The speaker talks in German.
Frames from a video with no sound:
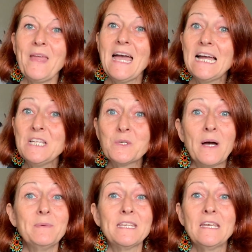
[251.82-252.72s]
Also
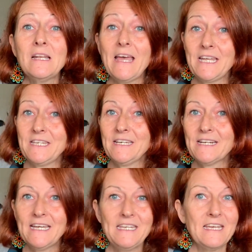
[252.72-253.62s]
habe ich gelernt,
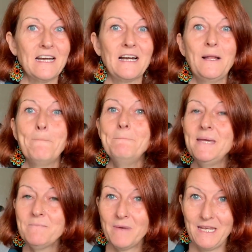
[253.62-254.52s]
radikal
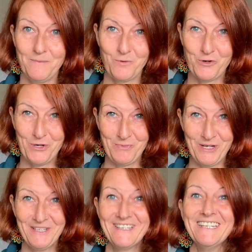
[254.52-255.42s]
mit meinem
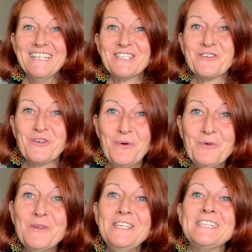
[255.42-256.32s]
Körper zu
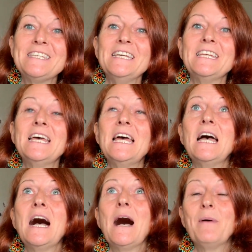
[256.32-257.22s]
kommunizieren,
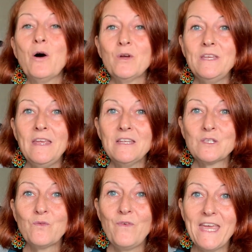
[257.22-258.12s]
aber auch ihn
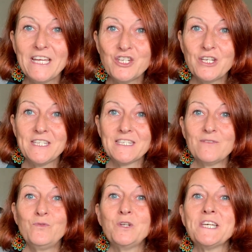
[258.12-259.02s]
zu
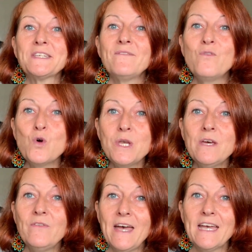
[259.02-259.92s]
wertschätzen für das
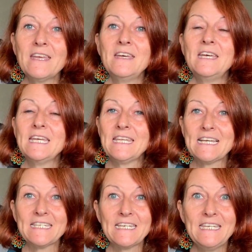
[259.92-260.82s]
Wunderwerk,
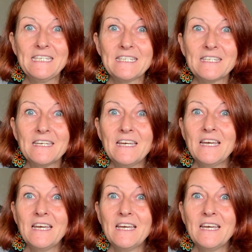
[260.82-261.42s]
das er ist.